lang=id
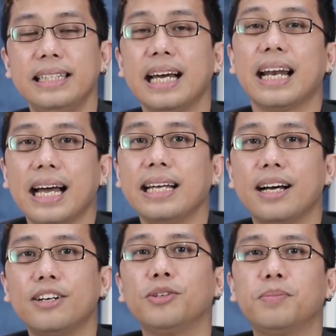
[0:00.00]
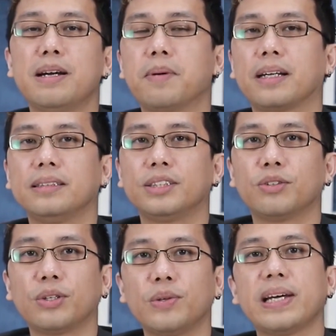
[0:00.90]
Dia layak untuk mendapatkan
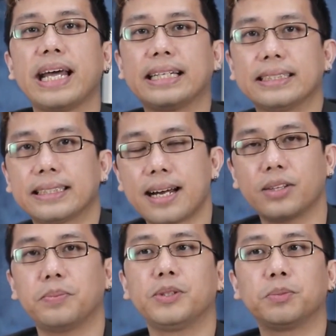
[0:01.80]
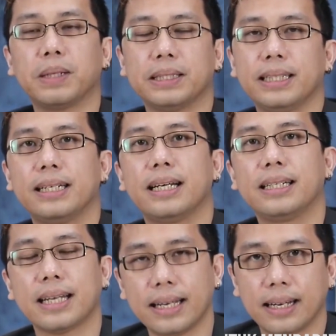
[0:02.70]
sesuatu yang ekstra ataupun spesial
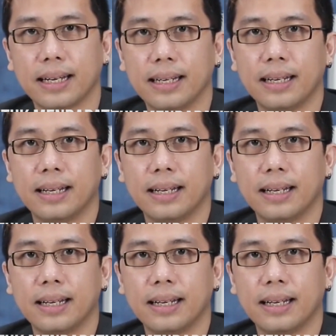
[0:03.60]
dari saya.